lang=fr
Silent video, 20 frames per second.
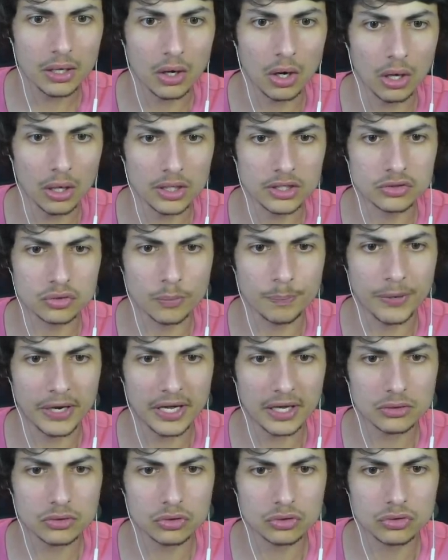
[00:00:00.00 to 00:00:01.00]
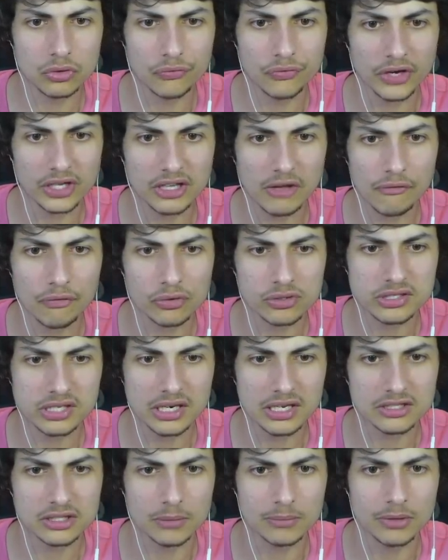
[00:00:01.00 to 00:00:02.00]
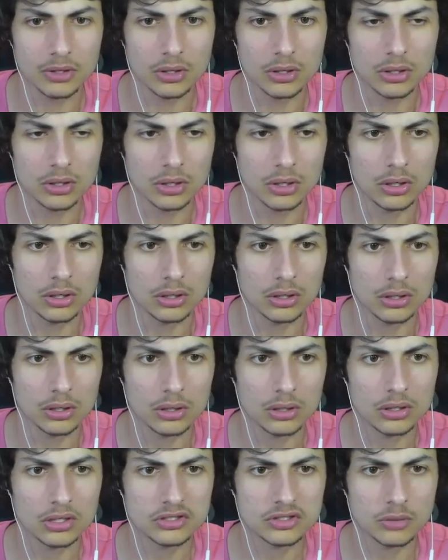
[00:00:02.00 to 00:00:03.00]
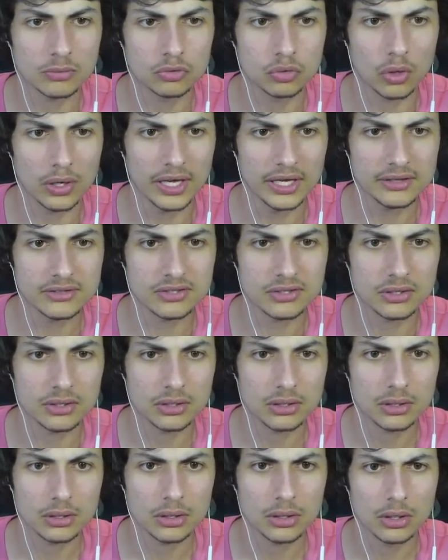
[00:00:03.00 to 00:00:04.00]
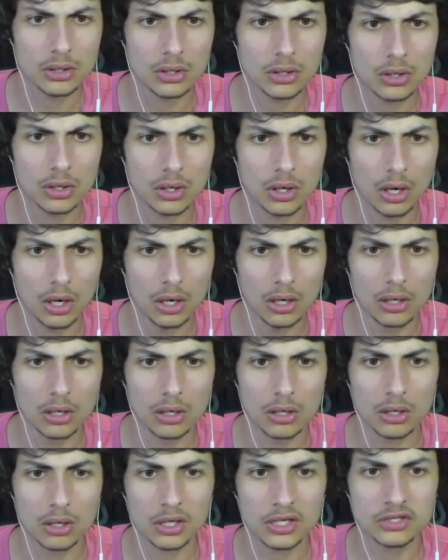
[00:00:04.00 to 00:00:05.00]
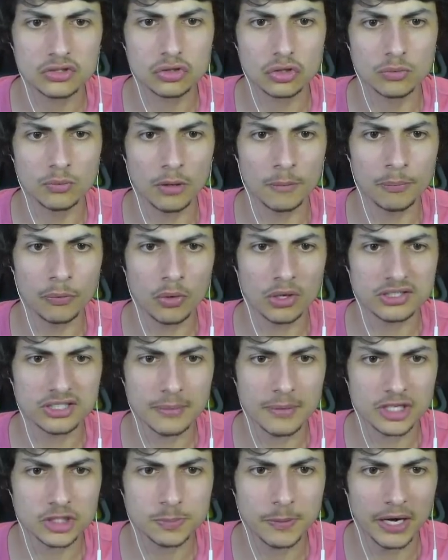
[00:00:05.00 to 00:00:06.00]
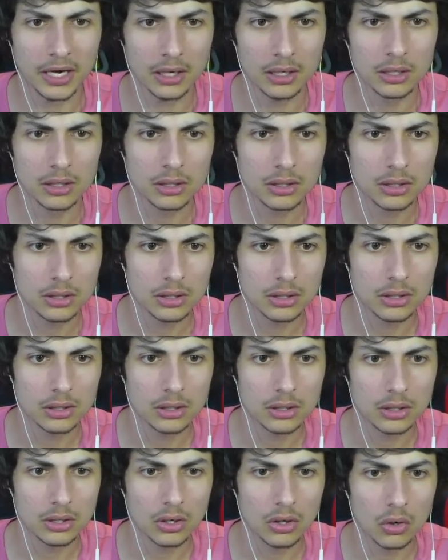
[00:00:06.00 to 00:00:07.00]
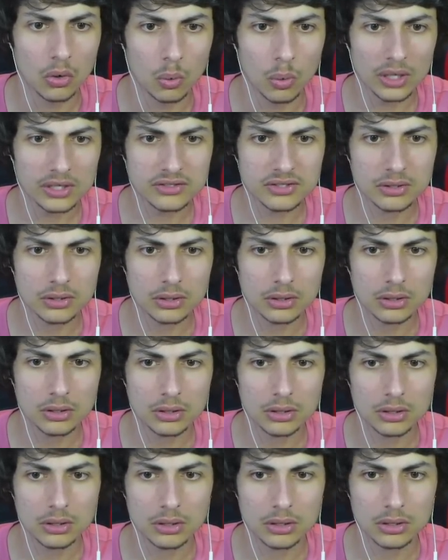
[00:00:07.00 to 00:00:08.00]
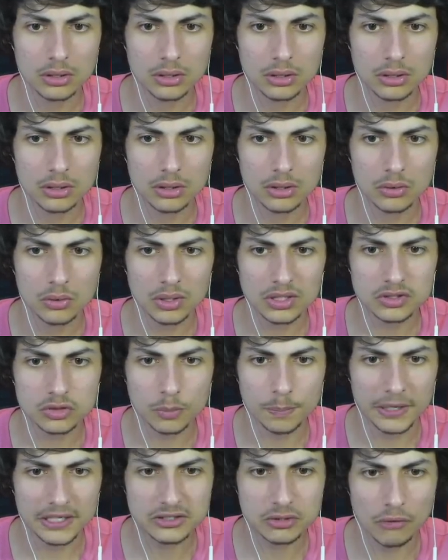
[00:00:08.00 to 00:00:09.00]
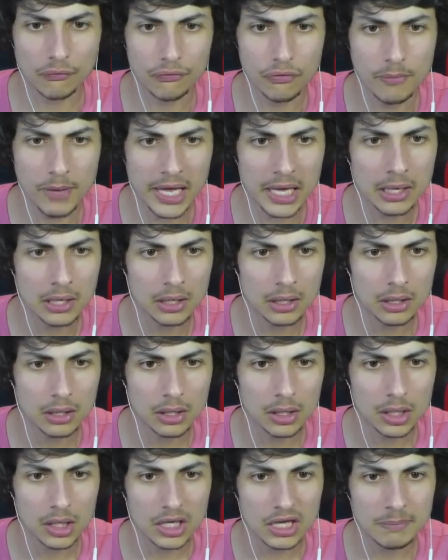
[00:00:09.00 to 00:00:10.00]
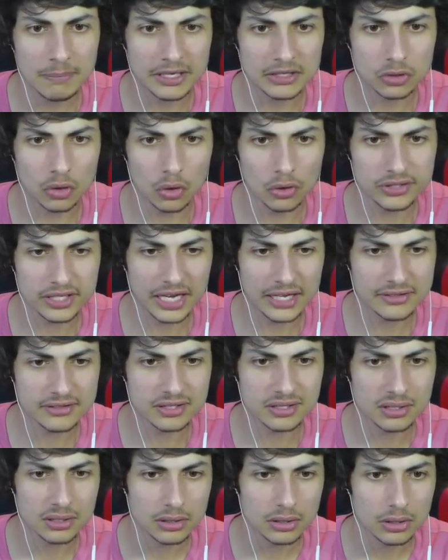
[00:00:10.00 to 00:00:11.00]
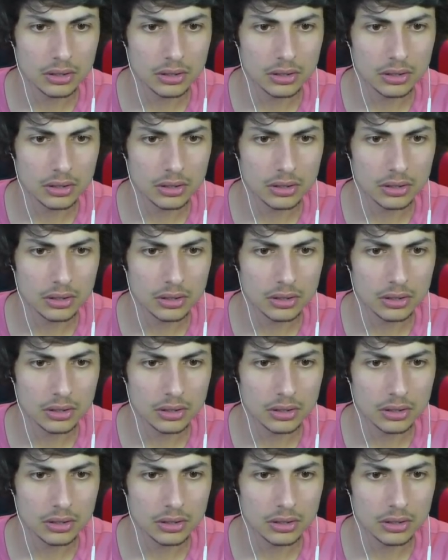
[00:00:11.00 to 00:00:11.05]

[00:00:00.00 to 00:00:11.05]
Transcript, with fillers: Oh, ils ont pas l'air de se faire défoncer, les hommes... les hommes toilettes. Oh, ils se demandent pourquoi ça marche pas. What Ouais, ils sont partis en fumée Ils battent en retraite